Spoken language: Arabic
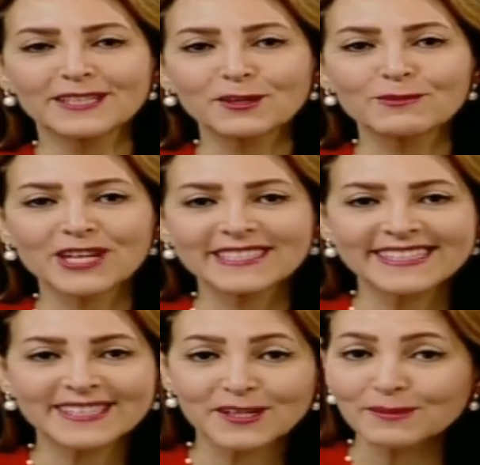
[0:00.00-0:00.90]

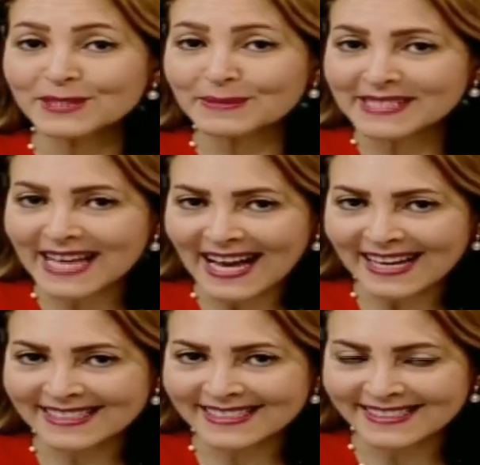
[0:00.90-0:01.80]
مشاهدينا الكرام دي مساحه
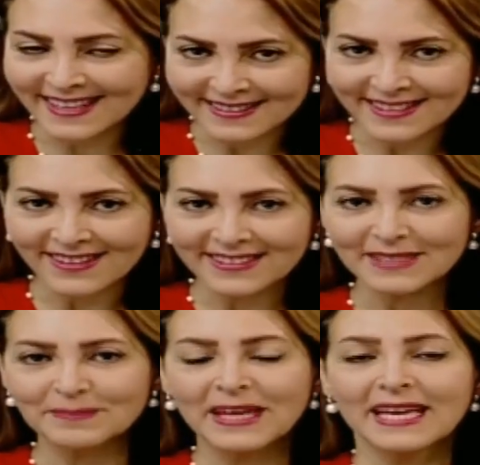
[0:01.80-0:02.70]
جديده
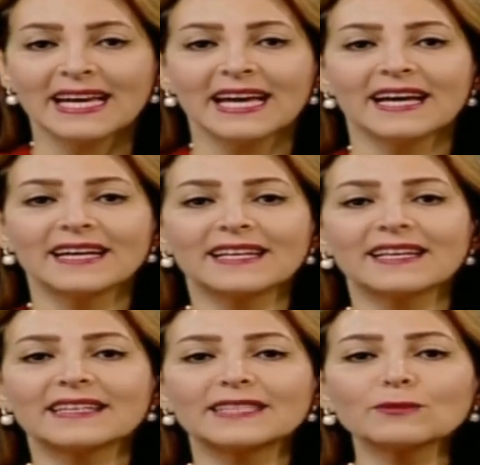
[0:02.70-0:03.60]
للراي
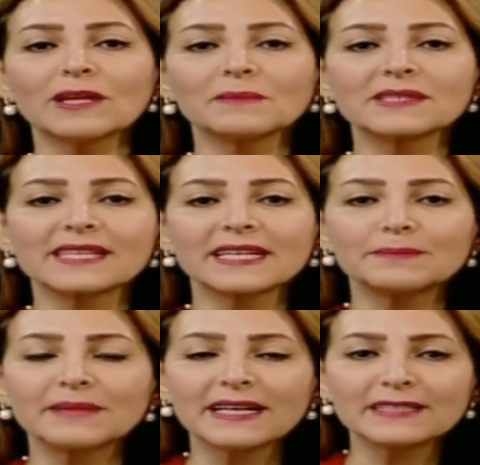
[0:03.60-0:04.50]
الدولة المصرية
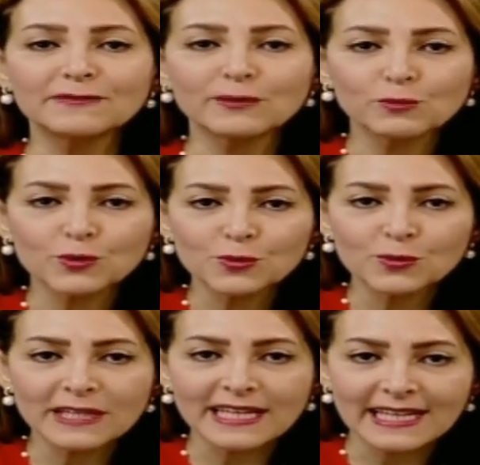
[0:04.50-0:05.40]
بتهدف
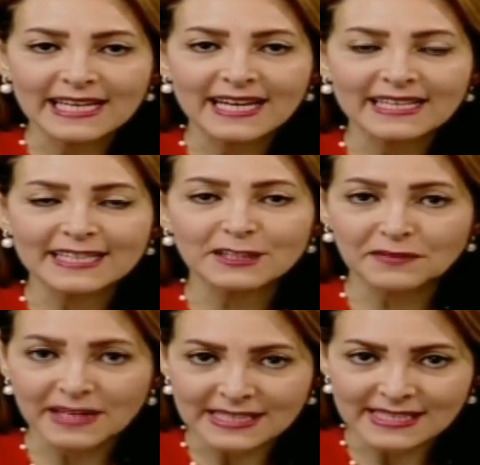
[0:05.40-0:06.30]
للوصول إلى
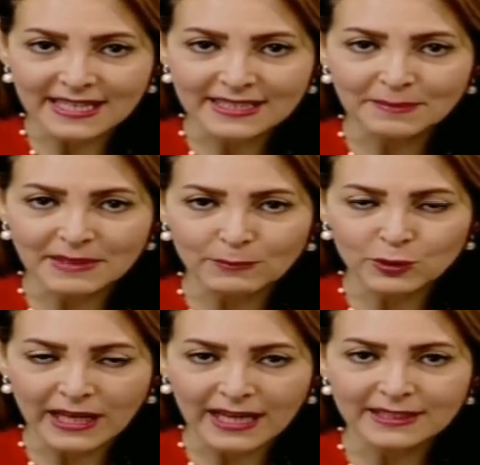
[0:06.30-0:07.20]
الاكتفاء الذاتي من
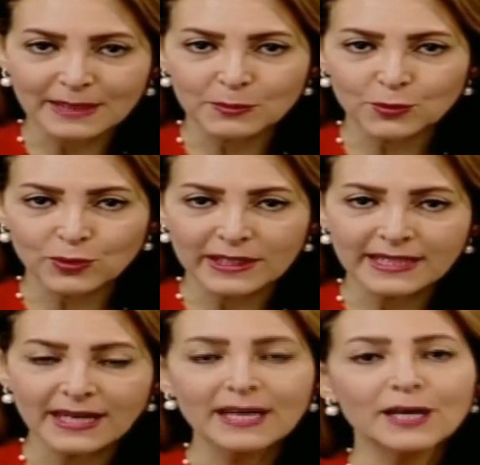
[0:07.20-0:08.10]
المنتجات
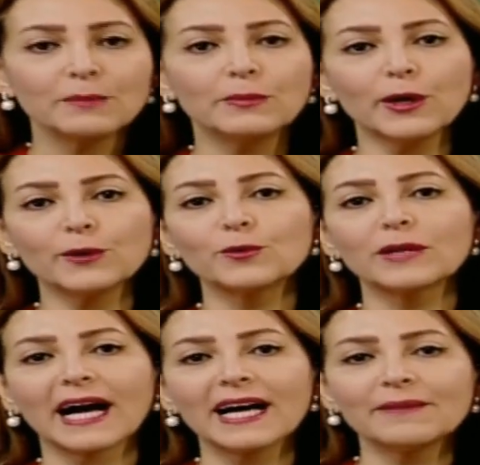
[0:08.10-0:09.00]
البترولية
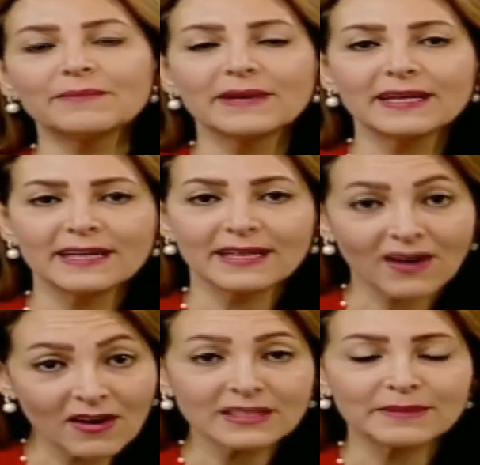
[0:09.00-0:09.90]
بحلول عام آه،
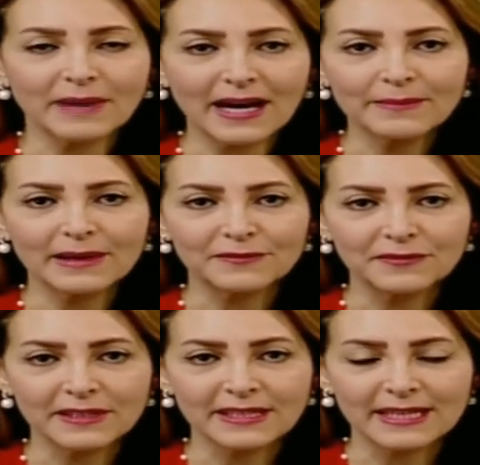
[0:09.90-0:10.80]
القادم عام
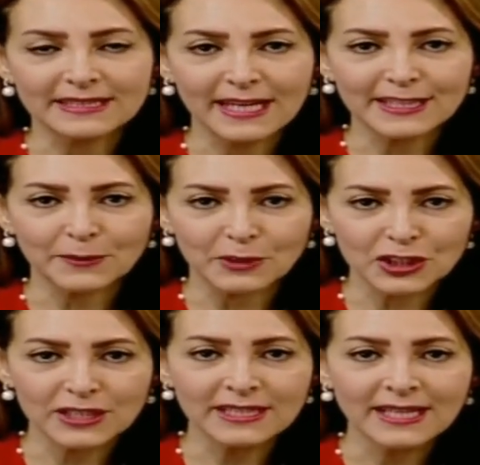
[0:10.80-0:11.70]

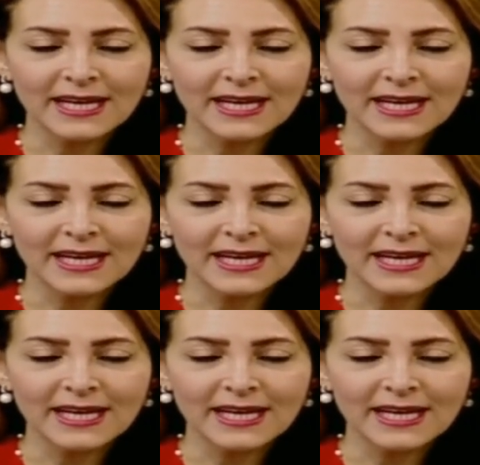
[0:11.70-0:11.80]
2023